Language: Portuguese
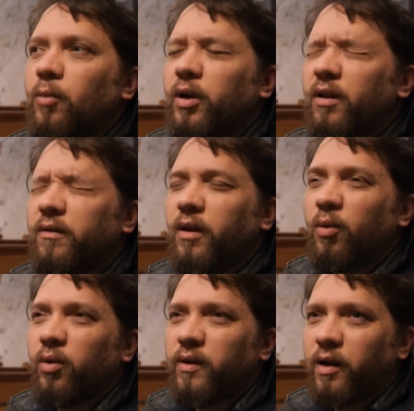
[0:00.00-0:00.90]
Porque eles se
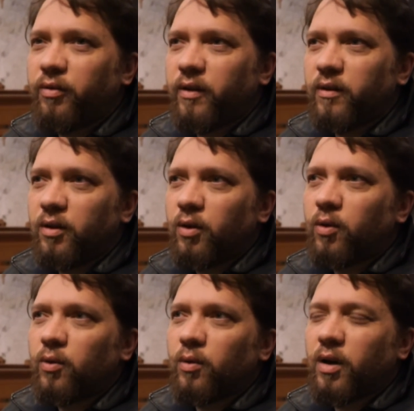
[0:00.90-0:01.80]
recusaram a fazer
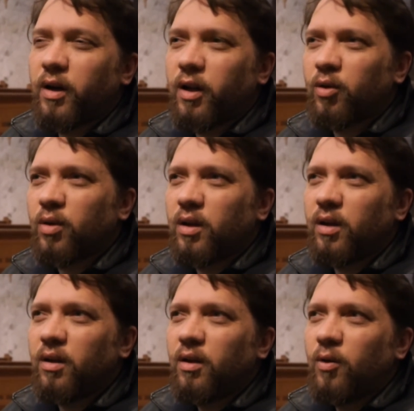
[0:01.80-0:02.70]
isso, crendo
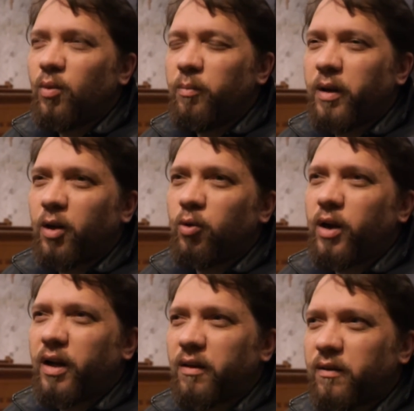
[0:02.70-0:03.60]
que o
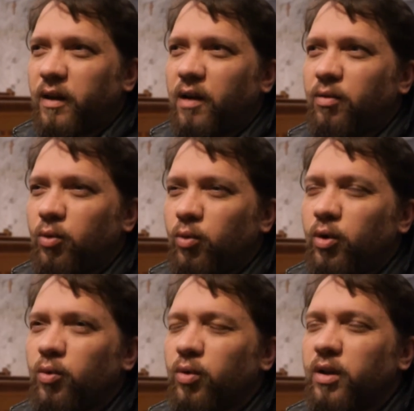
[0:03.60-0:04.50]
imperador era servo do
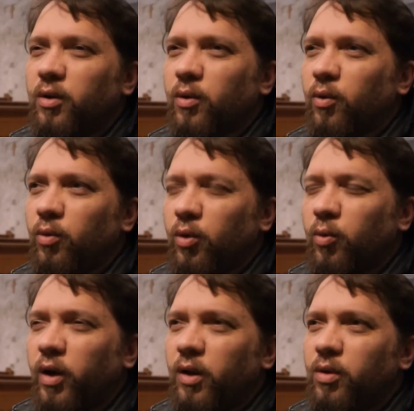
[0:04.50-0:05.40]
único Deus, o
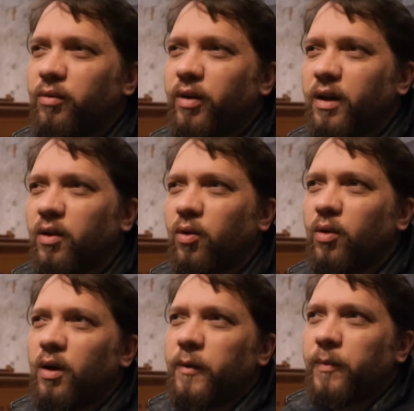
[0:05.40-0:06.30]
único rei do
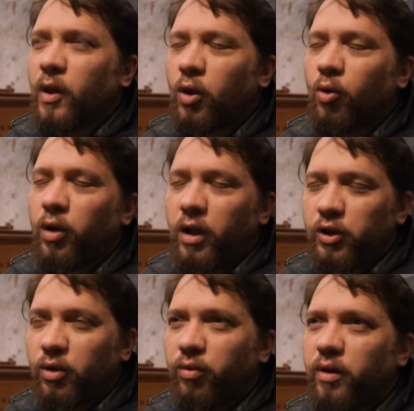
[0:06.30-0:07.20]
universo, toda a
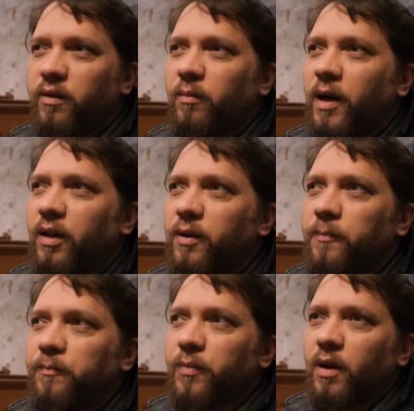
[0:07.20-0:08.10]
legião foi dizimada.
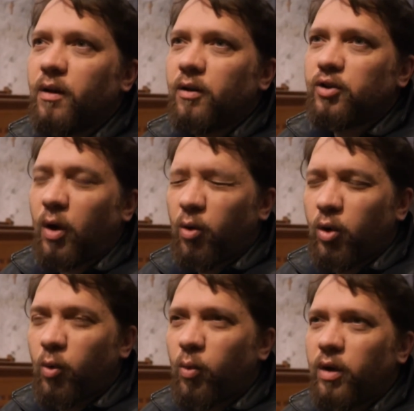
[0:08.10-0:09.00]
De
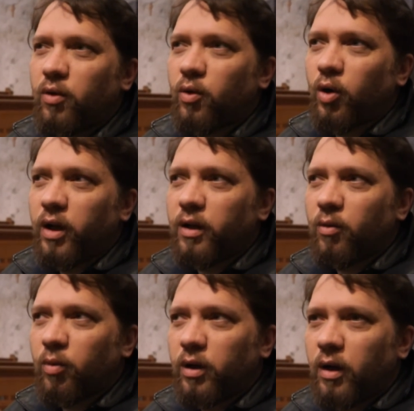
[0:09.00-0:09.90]
acordo com a história,
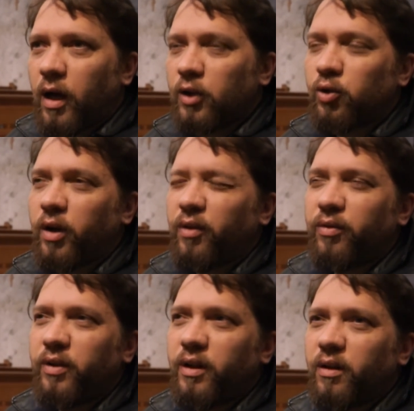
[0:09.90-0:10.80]
com a
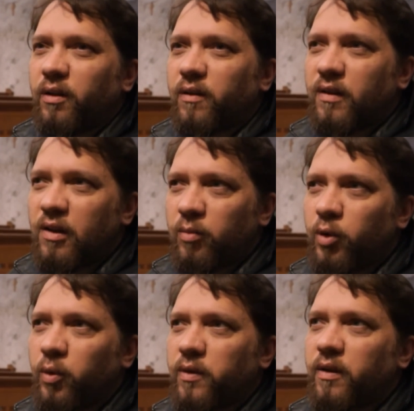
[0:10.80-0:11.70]
geografia,
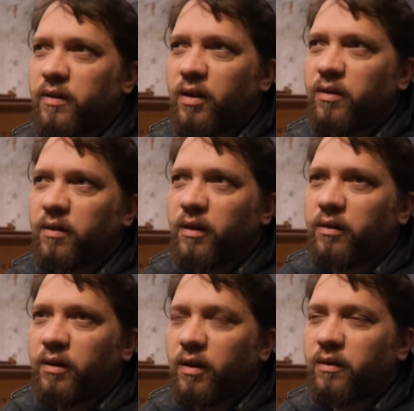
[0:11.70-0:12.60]

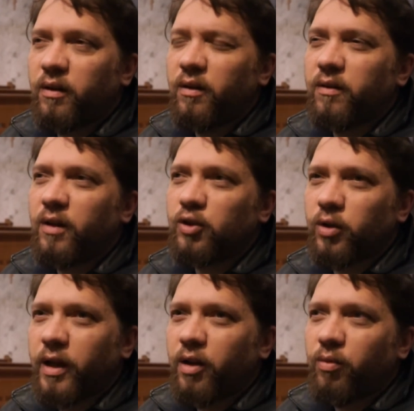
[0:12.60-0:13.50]
6.666
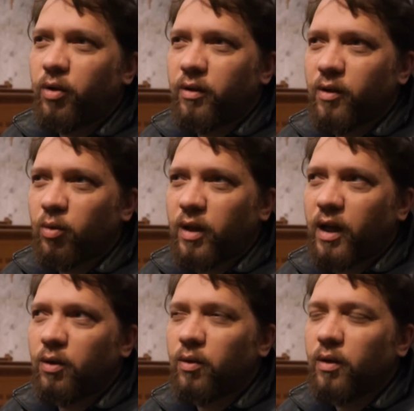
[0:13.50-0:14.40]
legionários foram
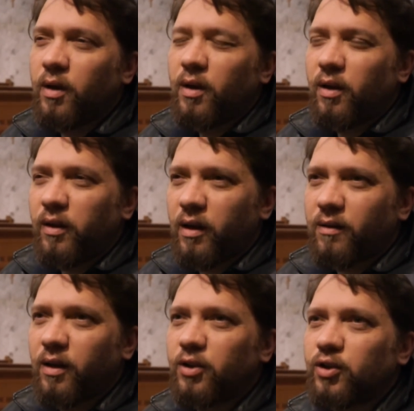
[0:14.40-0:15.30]
executados
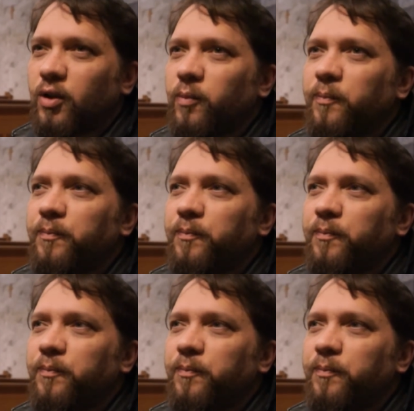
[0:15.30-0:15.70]
nessa região.